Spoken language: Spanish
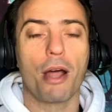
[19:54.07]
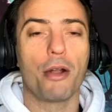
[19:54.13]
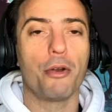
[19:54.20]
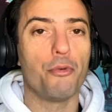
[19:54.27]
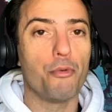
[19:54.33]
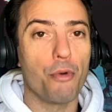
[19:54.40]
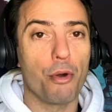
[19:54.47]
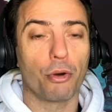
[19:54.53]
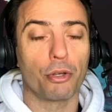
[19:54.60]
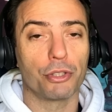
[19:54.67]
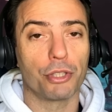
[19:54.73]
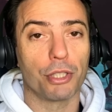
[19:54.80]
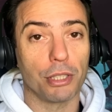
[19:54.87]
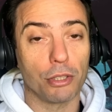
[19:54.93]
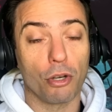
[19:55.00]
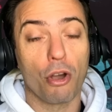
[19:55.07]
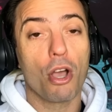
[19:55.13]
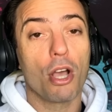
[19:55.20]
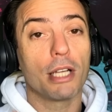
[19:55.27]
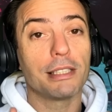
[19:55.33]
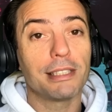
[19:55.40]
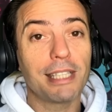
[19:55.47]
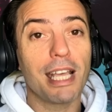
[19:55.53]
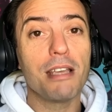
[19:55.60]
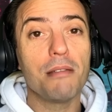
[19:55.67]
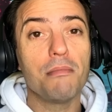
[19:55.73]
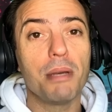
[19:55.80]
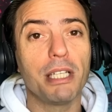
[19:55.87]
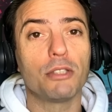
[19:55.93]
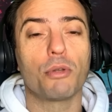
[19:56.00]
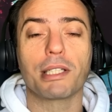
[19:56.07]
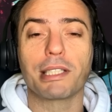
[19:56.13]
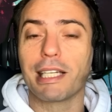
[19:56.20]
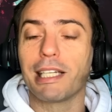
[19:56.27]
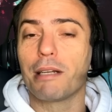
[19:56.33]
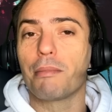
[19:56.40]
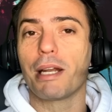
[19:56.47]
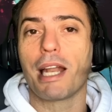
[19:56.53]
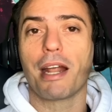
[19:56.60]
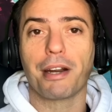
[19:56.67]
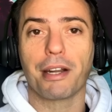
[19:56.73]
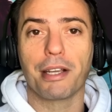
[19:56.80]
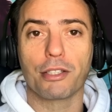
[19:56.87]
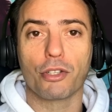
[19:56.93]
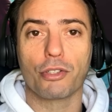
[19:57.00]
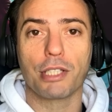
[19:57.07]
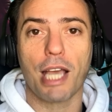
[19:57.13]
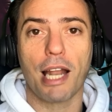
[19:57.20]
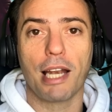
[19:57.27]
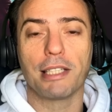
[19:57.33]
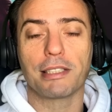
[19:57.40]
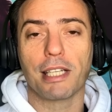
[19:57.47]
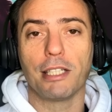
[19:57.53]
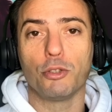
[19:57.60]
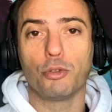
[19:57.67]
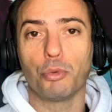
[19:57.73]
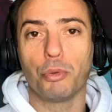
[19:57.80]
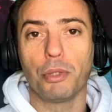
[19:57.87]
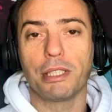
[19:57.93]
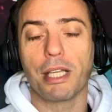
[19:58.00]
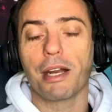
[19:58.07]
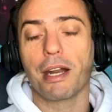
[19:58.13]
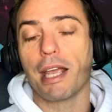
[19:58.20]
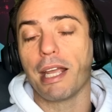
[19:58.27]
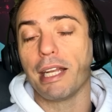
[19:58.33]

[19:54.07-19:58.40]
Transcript: nuevo contenido. Te invito a seguirme en las redes sociales, en Twitter, en